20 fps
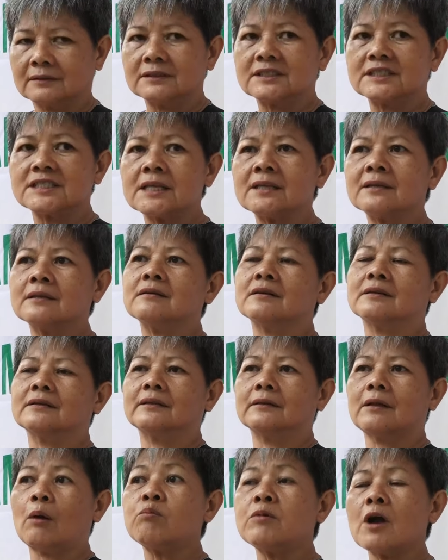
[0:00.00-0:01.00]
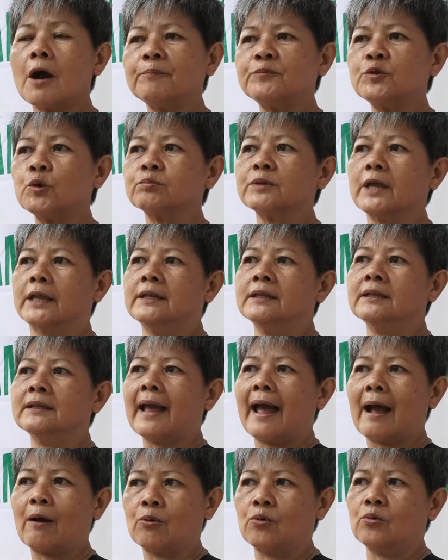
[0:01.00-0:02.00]
xin được đóng góp chút đỉnh
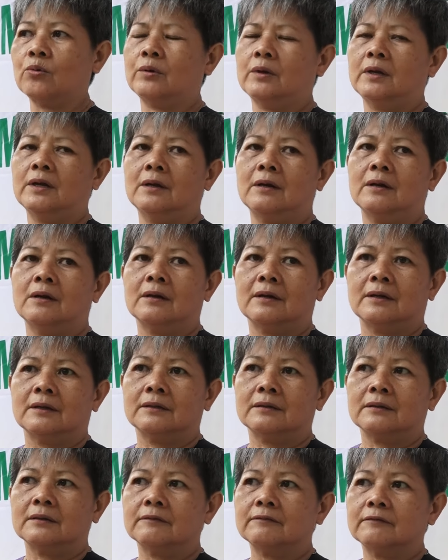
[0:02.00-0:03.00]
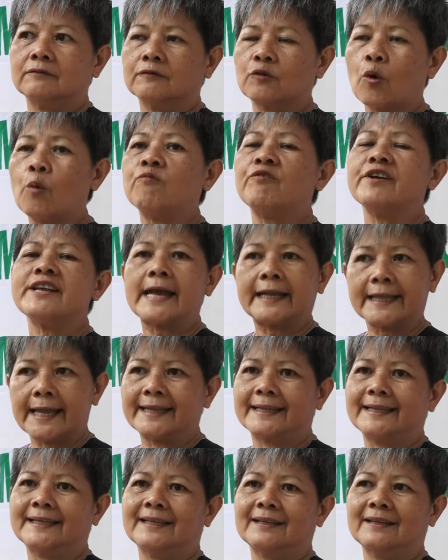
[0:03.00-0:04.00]
nào cùng với gia
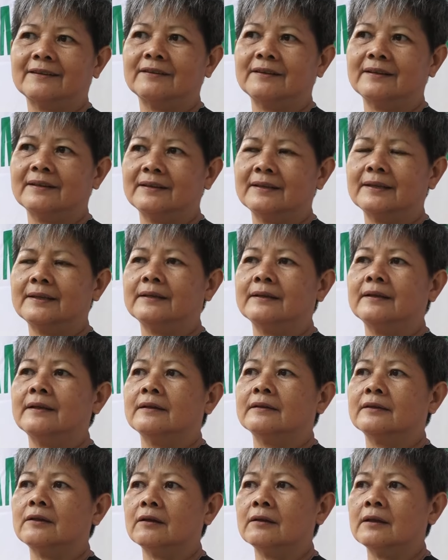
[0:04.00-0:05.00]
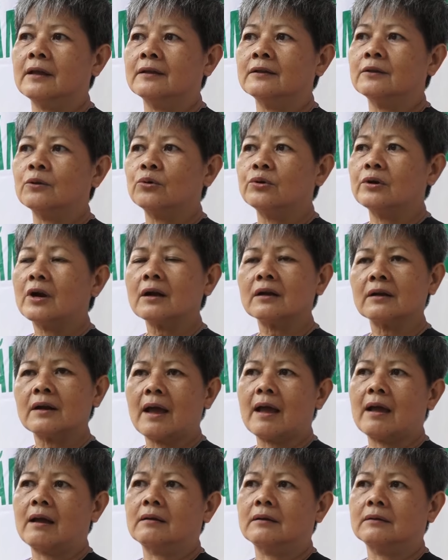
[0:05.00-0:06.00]
đình, cho nên tôi rất
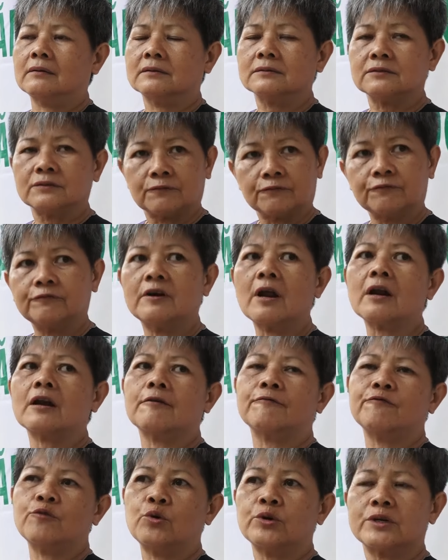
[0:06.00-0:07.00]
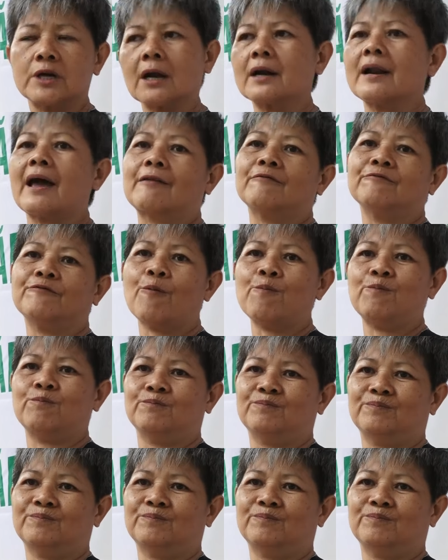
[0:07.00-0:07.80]
là vui, rất là hạnh phúc.